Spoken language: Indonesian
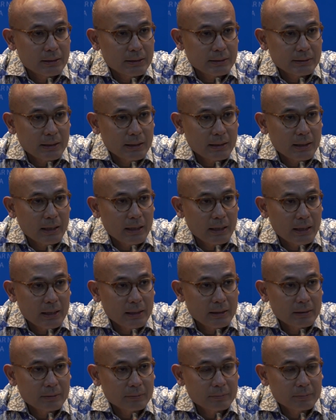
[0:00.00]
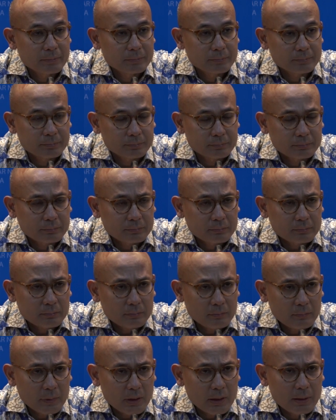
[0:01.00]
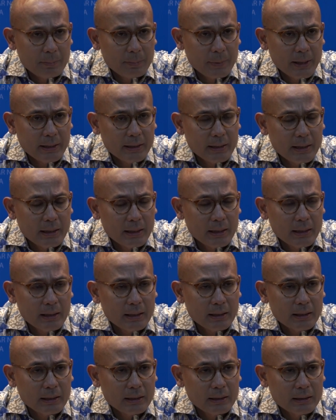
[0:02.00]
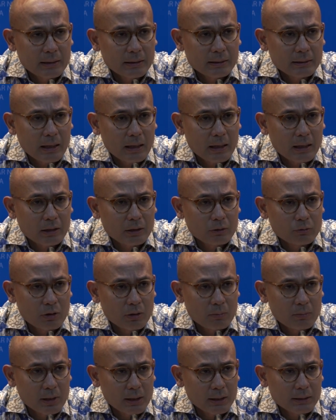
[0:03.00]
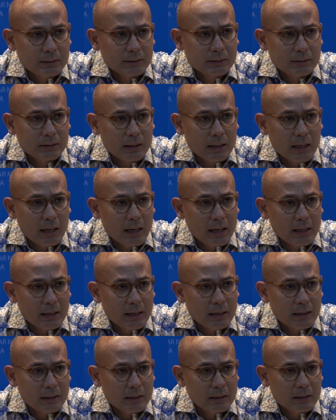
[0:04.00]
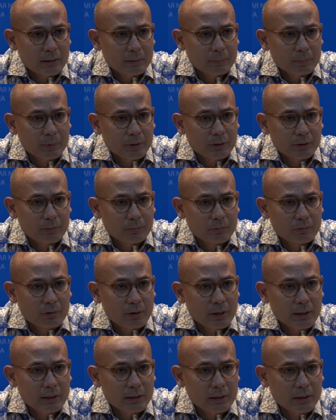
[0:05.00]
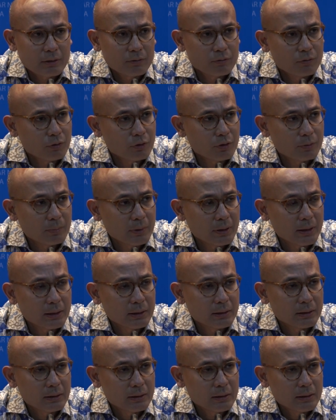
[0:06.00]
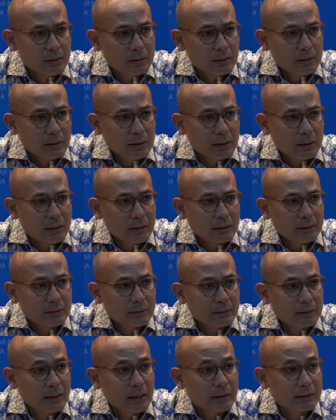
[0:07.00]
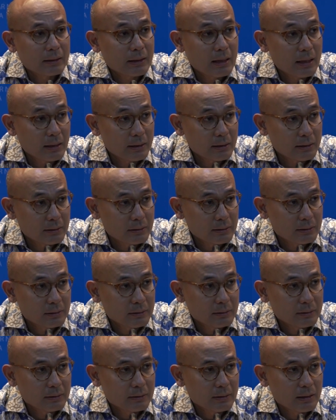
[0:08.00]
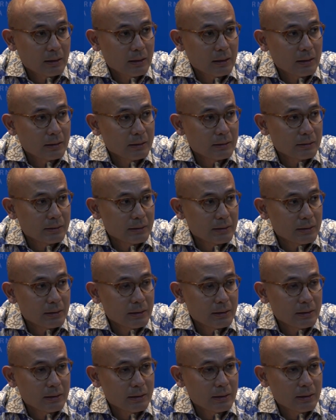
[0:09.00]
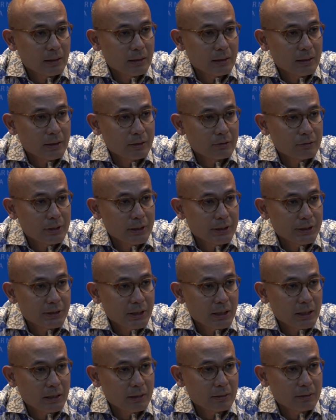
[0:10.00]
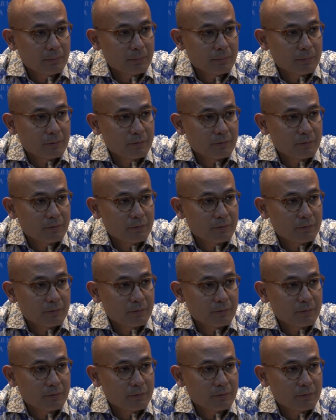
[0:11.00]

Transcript: direncanakan pada tanggal 12 akan ada pertemuan informal uh, trilateral uh, di sini uh, Indonesia,